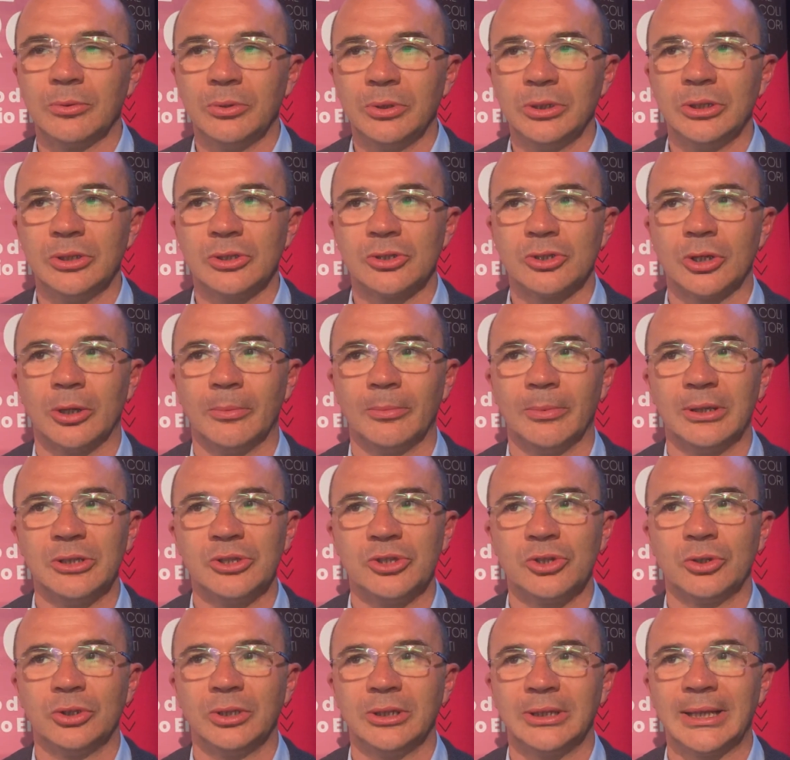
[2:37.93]
Quindi insomma
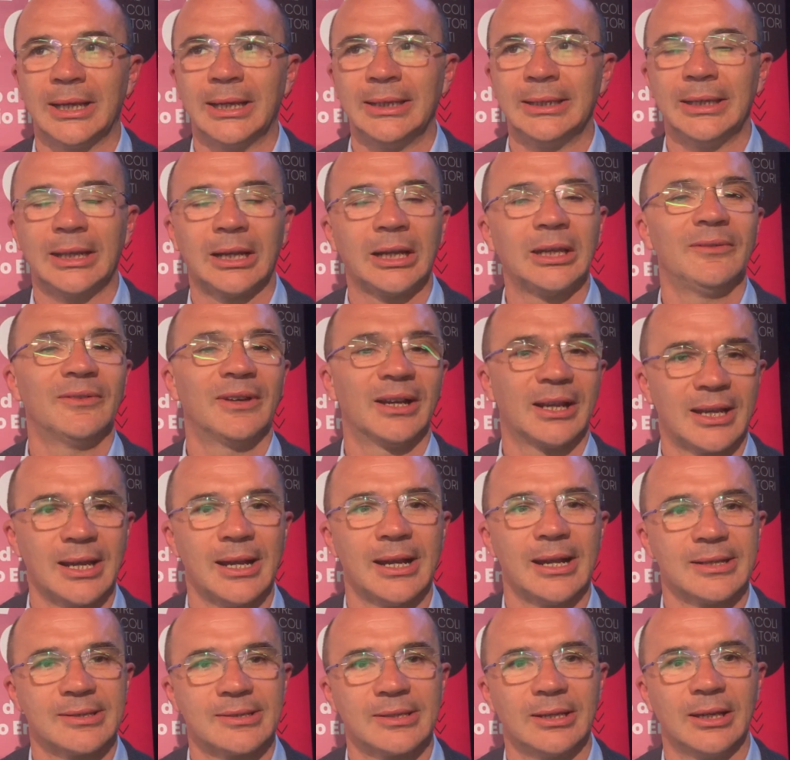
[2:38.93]
il Giro d'Italia arriva a
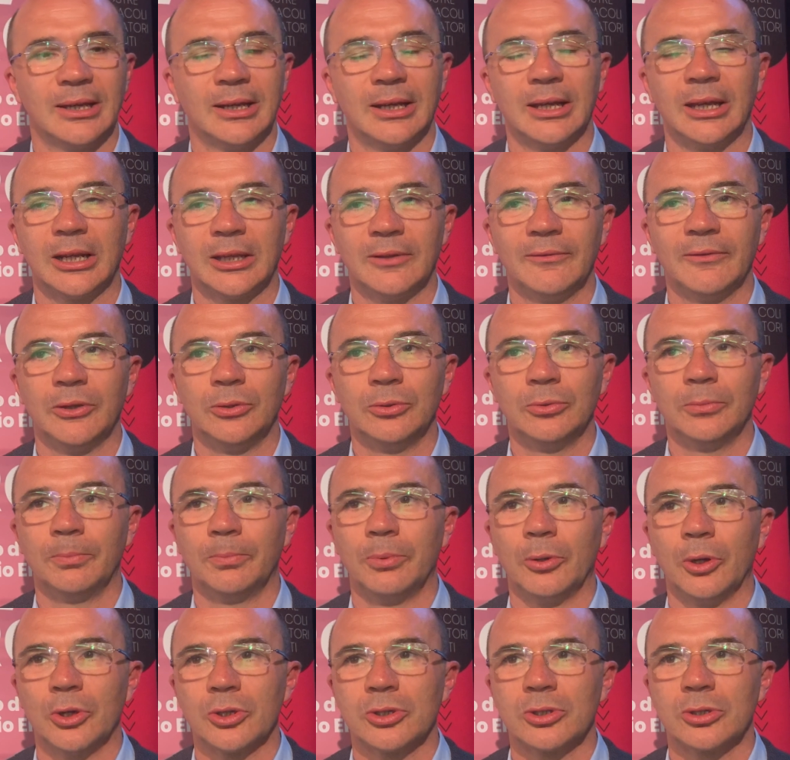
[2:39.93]
casa, arriva in un
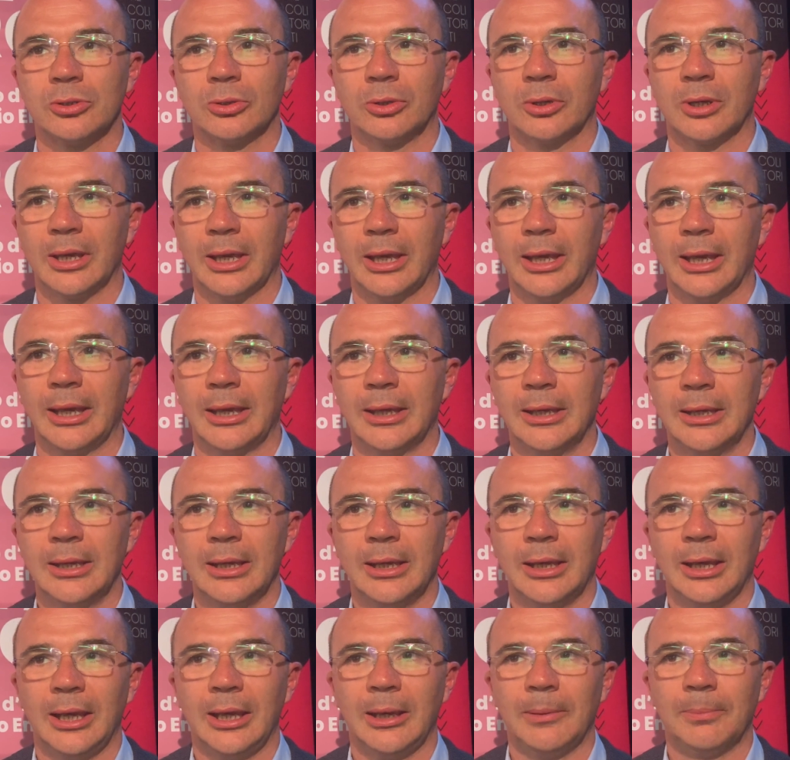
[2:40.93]
posto che
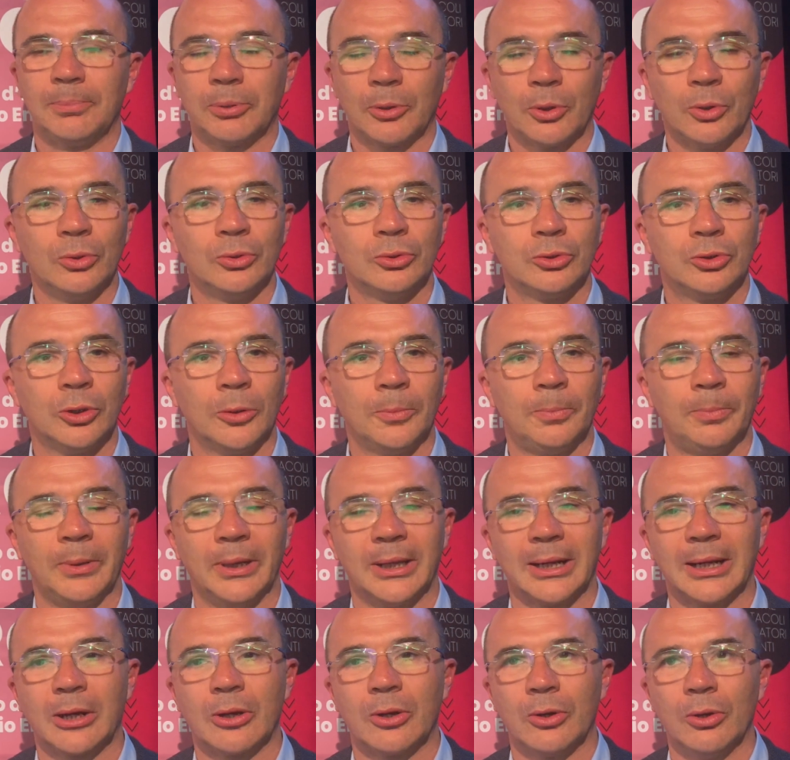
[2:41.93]
è pronto
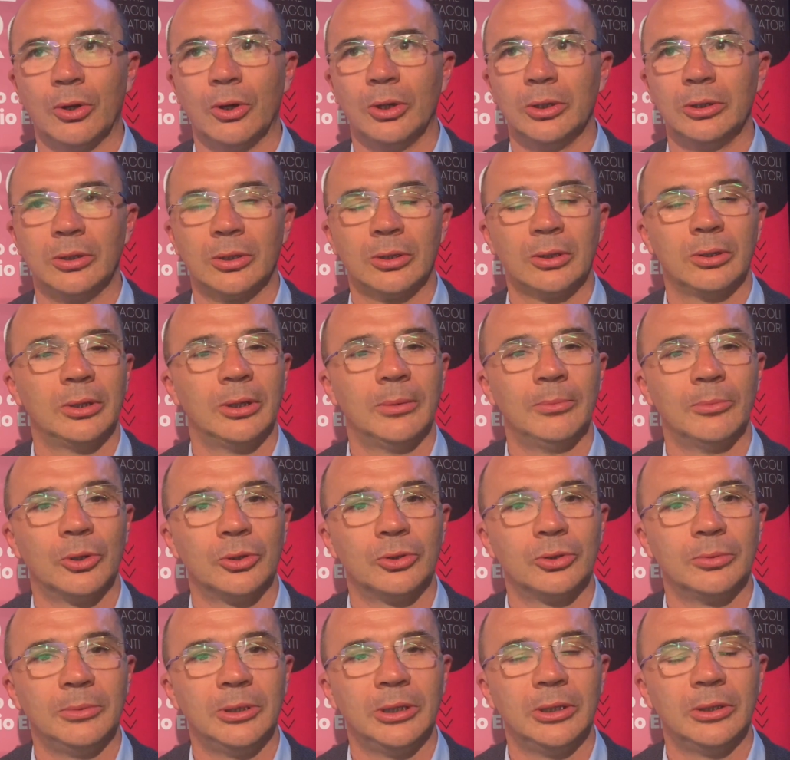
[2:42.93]
per accoglierlo nel
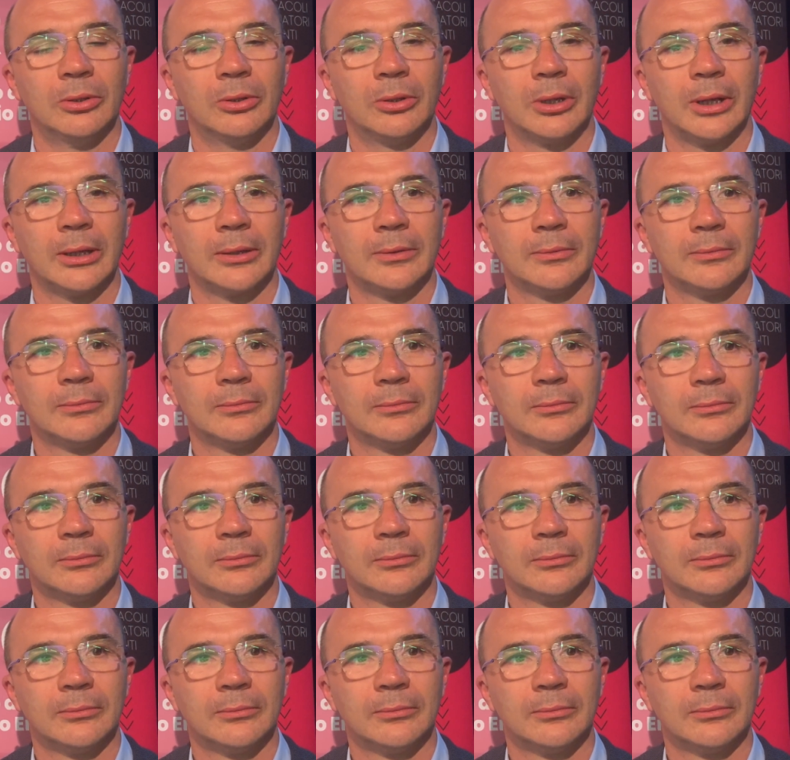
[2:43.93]
modo migliore.